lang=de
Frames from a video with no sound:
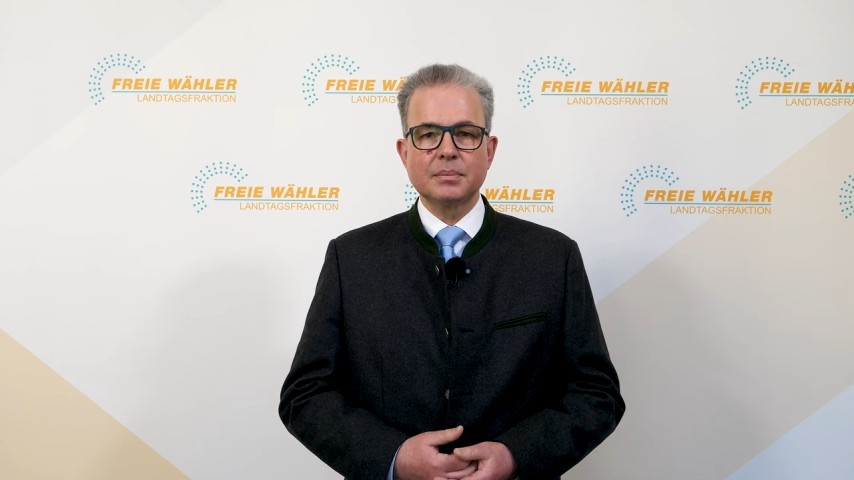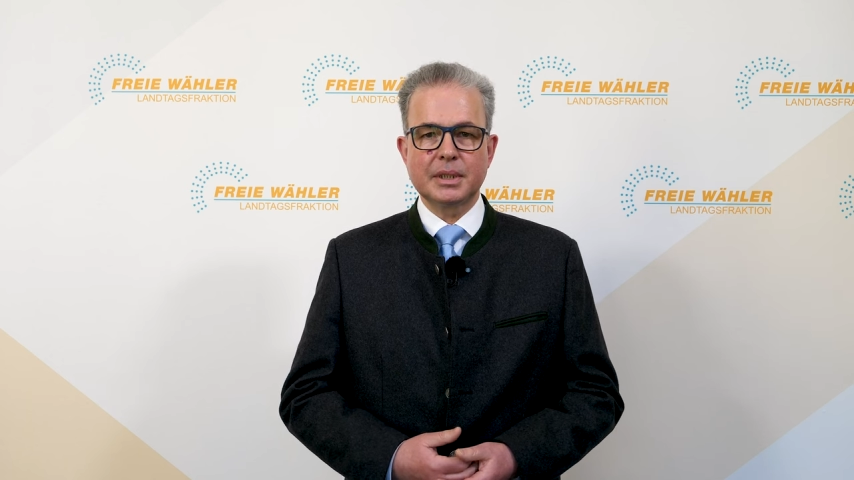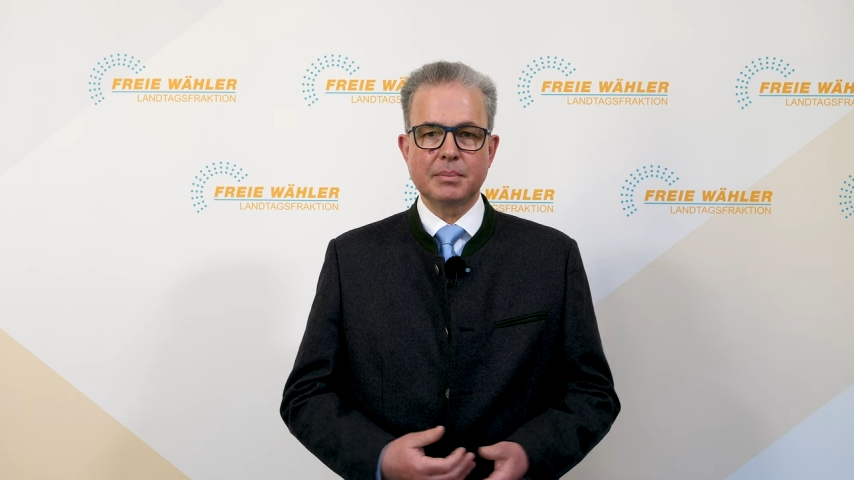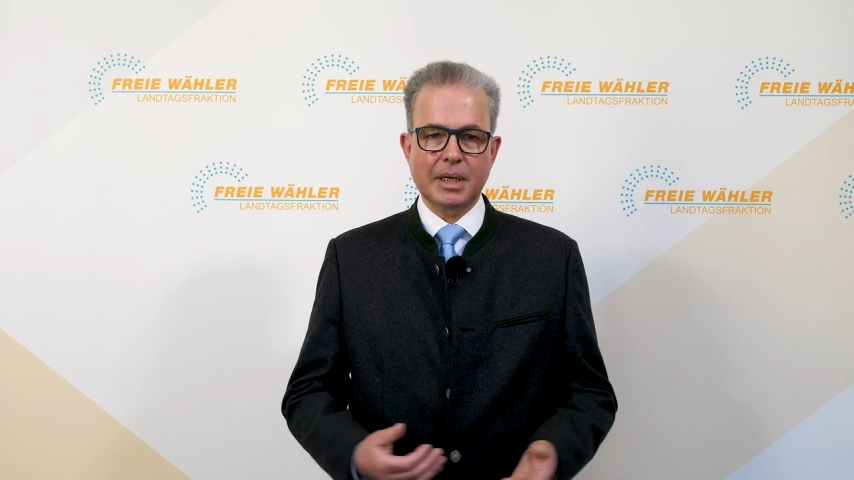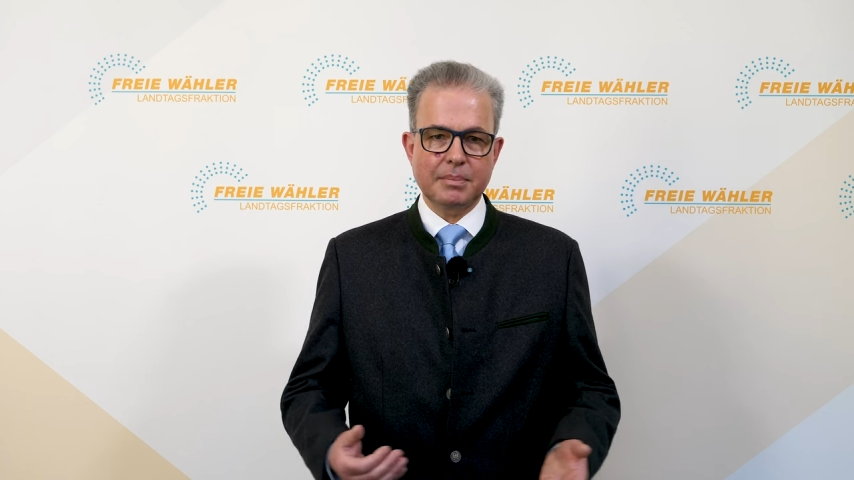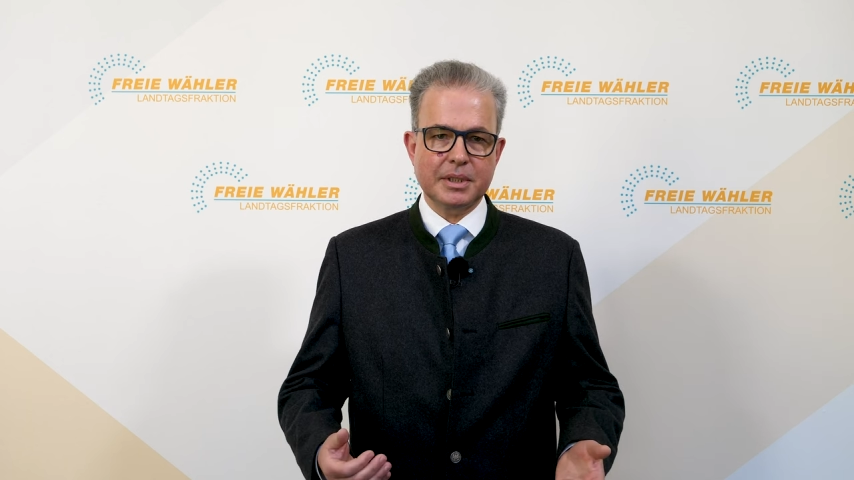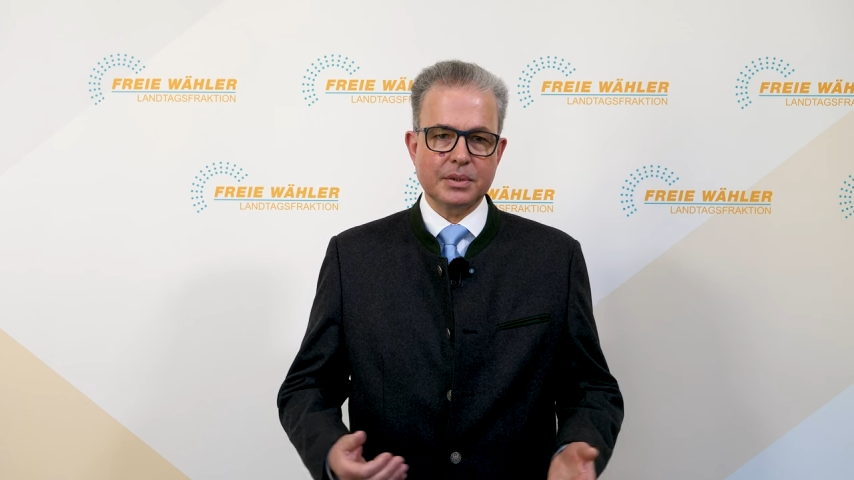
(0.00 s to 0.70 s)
Bitte bleibt